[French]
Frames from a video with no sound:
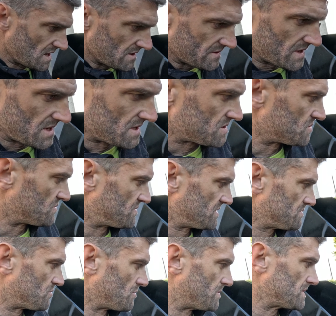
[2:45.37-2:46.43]
avec la
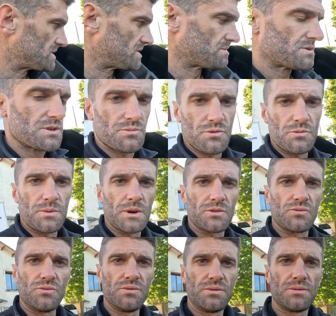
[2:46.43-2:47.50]
soufflette pour passer un petit peu
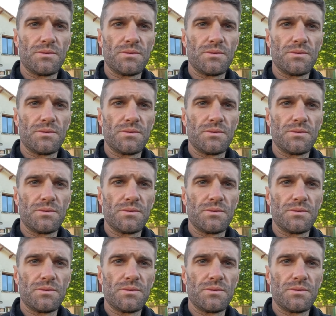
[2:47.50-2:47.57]
partout.